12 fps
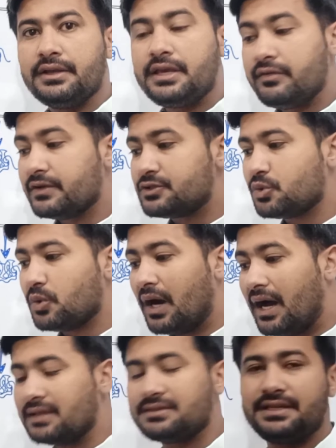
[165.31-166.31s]
की
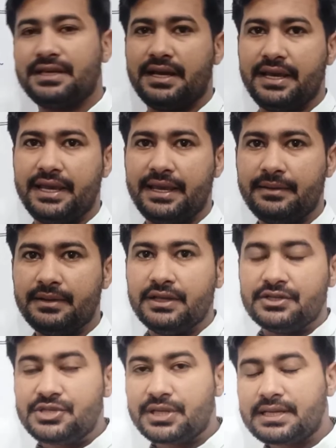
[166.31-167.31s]
वजूहत क्या
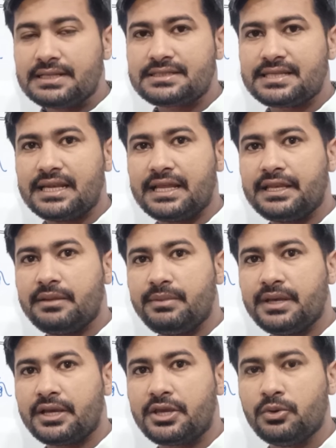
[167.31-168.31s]
हैं सिकल सेल
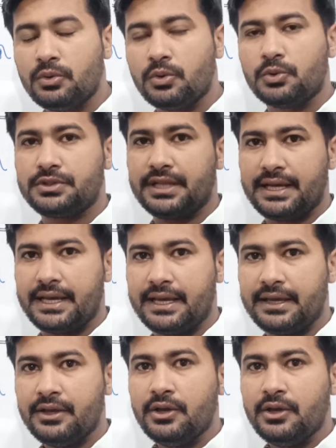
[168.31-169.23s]
एनीमिया क्यों होता है